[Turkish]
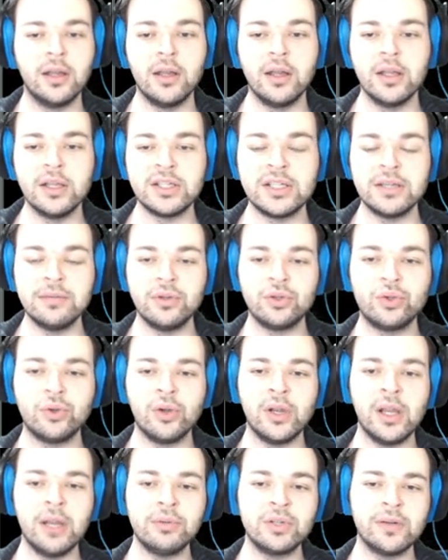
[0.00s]
Şimdi
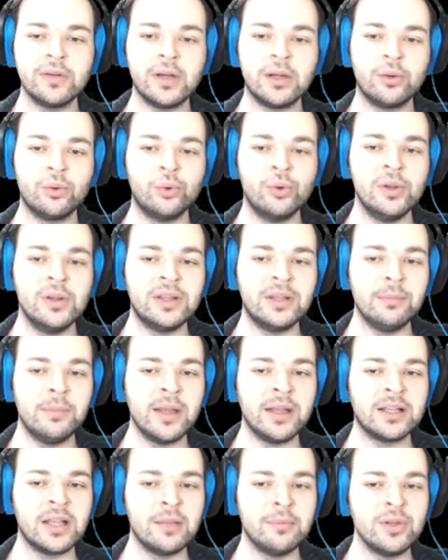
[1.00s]
şöyle bir şey var. Ulti
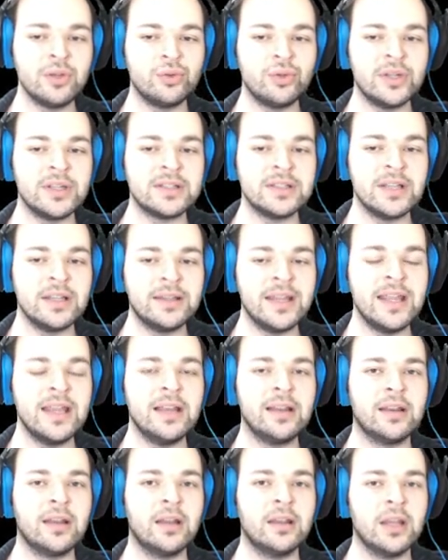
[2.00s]
bekleme süresinde
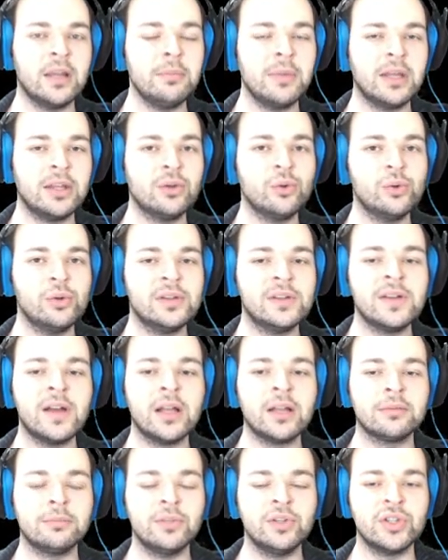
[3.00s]
değilken demek ki ulti
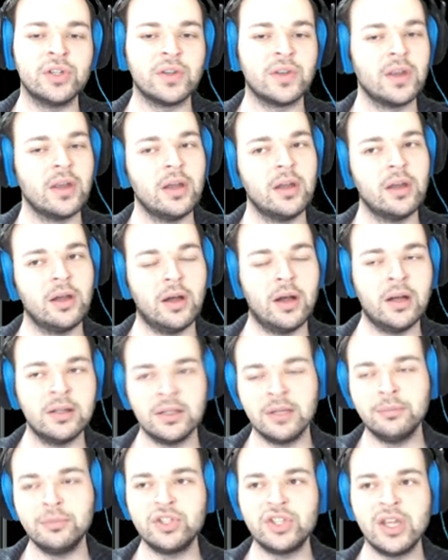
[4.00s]
atmayacağız.
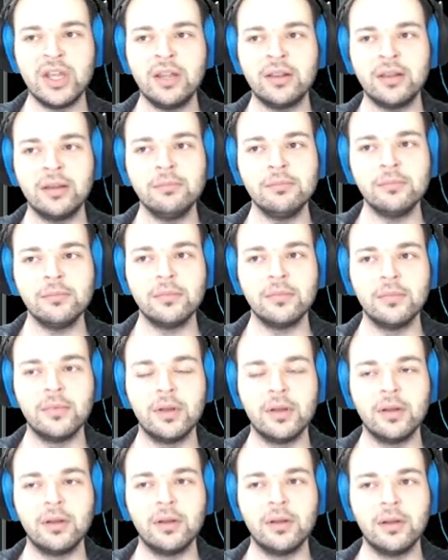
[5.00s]
Adamı çektim.
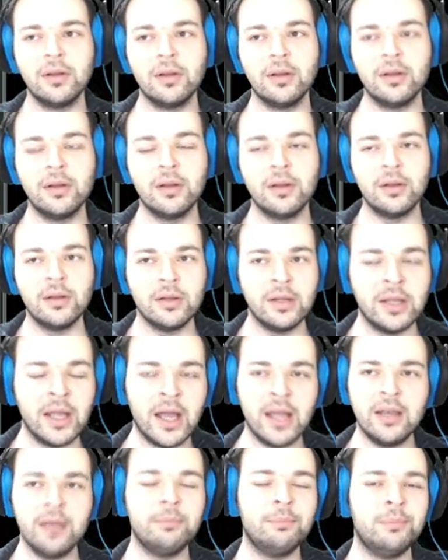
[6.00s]

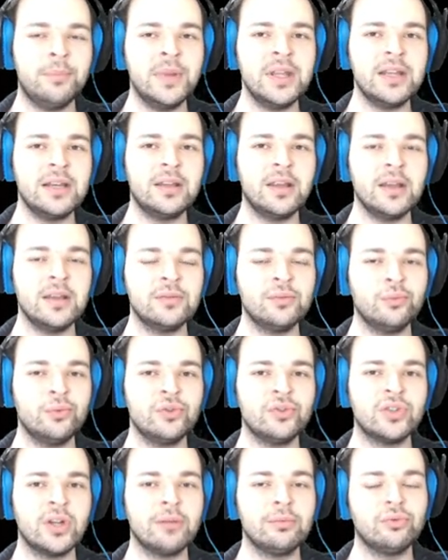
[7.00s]
Yani bir kez
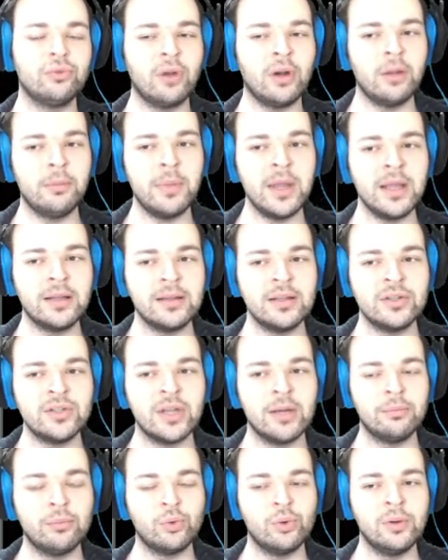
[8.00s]
vuracağım sonra
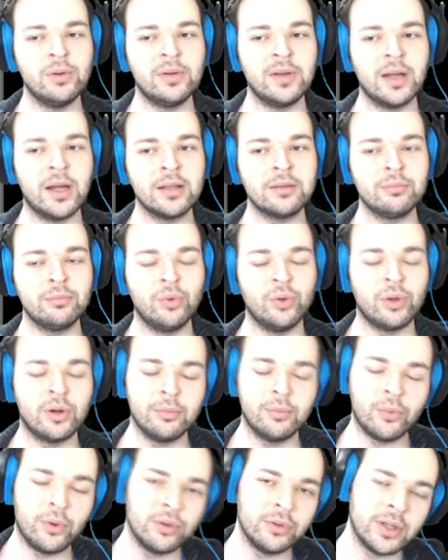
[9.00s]
bekleyeceğim. Ulti
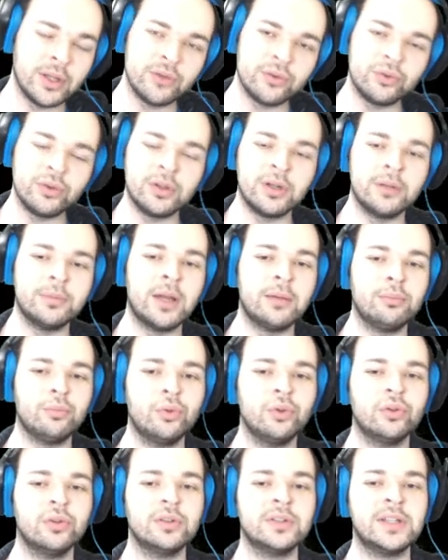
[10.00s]
atmıyorum. Ondan sonra ben
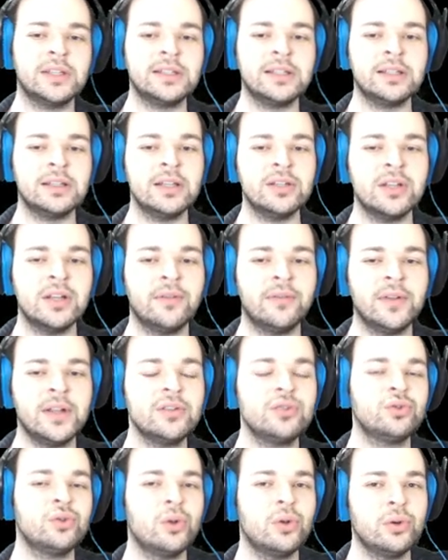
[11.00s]
bunu tetikleyeceğim
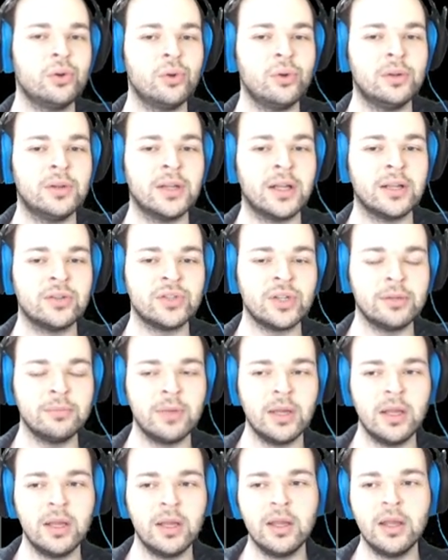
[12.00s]
falan. Sonra ulti
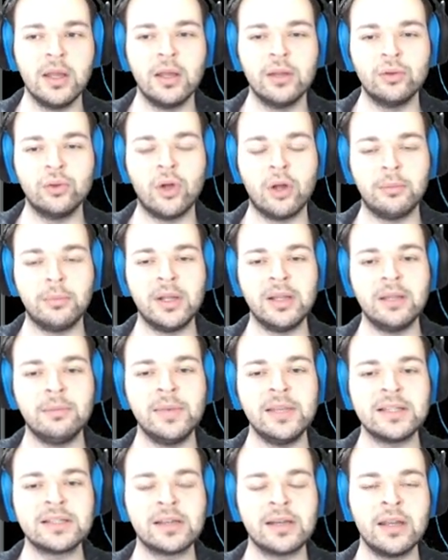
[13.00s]
atacağım. Normalde
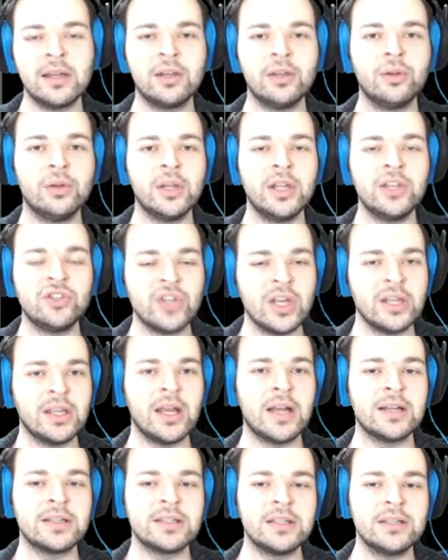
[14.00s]
Blitzcrank'in olayı
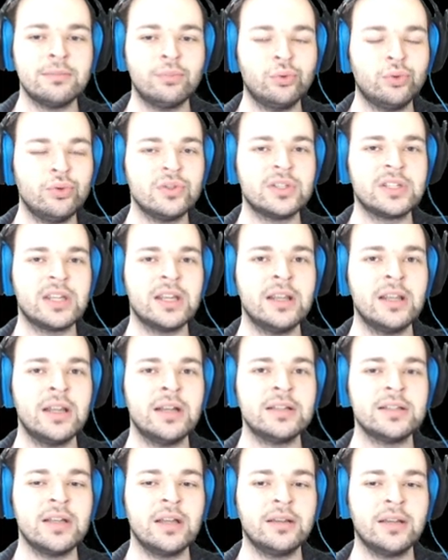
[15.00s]
çekersiniz. Bütün
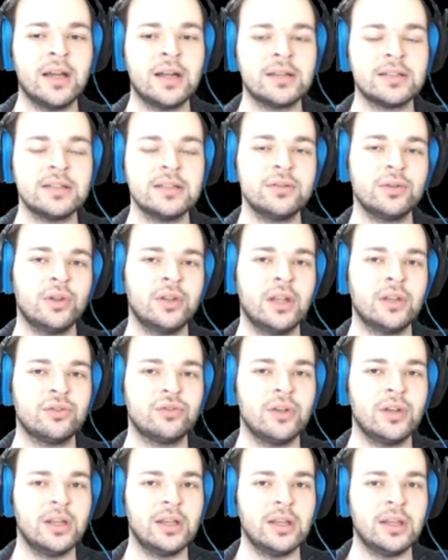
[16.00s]
skill'lerinizi atarsınız. Ondan
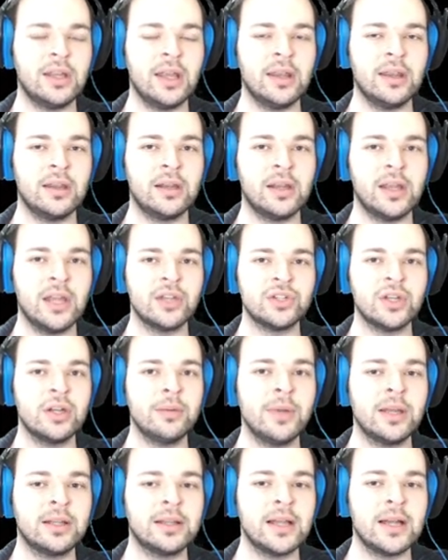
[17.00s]
sonra kenara
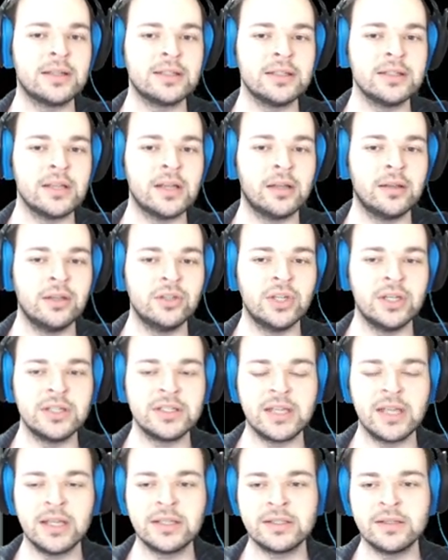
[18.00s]
geçer beklersiniz.
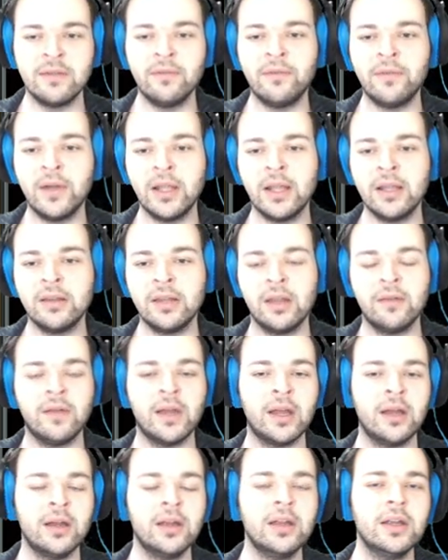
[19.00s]
ADC'niz kessin falan diye
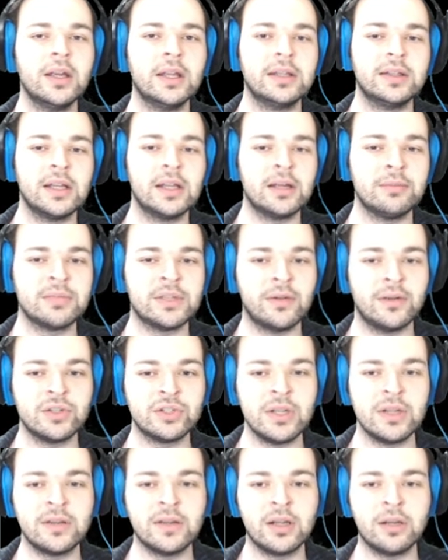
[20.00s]
veya takım
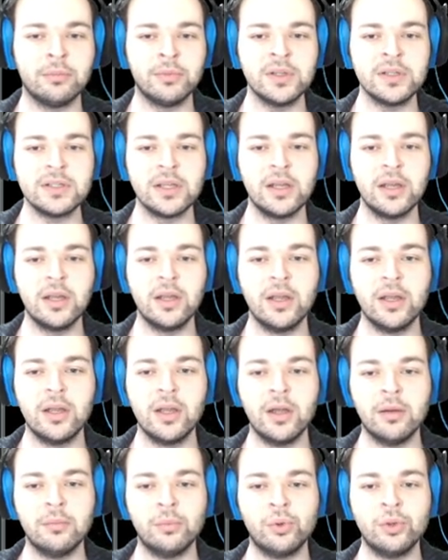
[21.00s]
savaşını takımınız.
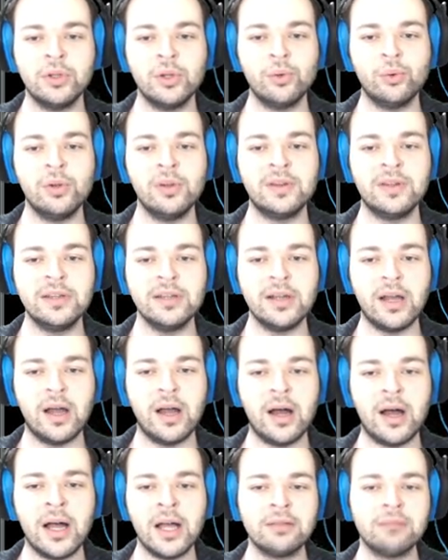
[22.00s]
Burada ulti
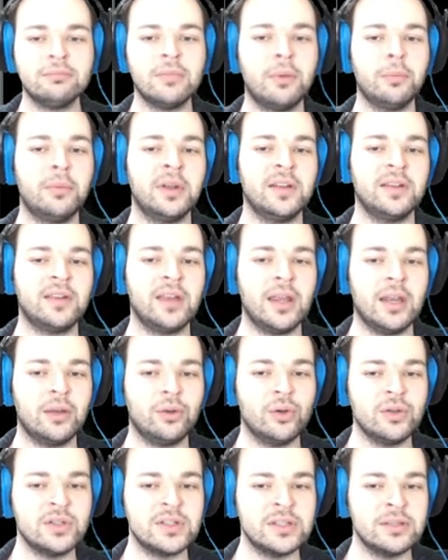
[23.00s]
atmamanız
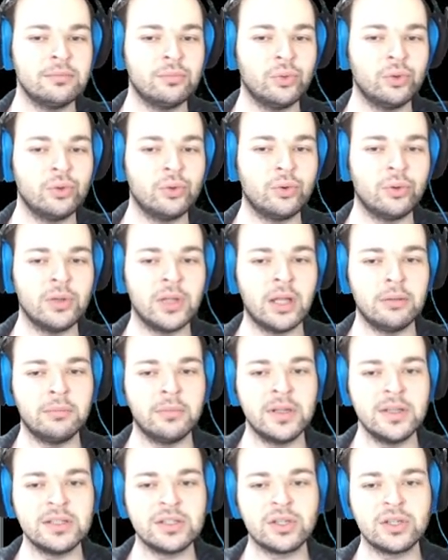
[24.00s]
gerekiyor. Sizin bunu
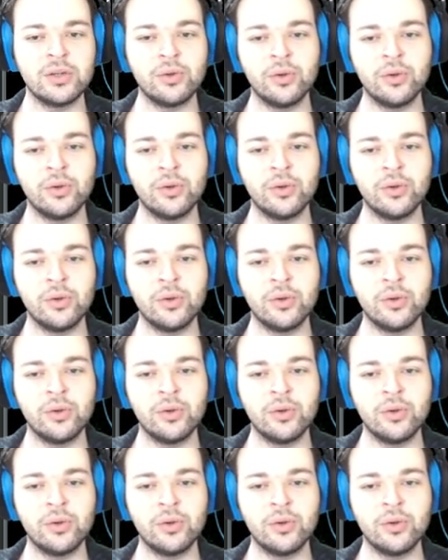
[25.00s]
kullanmanız için.